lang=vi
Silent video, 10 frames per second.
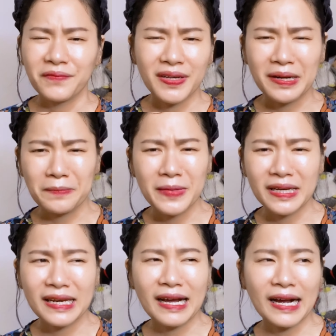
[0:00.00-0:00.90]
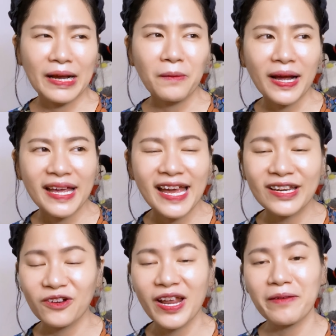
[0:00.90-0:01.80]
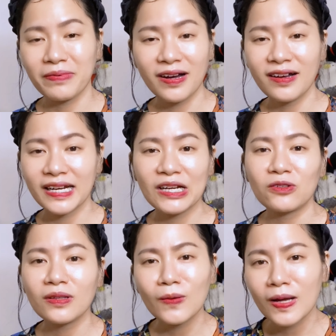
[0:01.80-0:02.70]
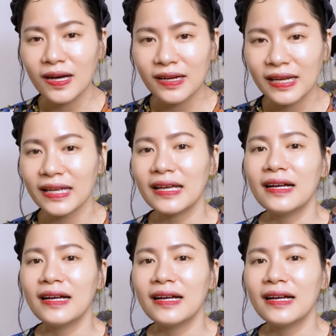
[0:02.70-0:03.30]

Và đặc biệt là cái ngoại hình nó đẹp hơn ý, nó tốt hơn ý,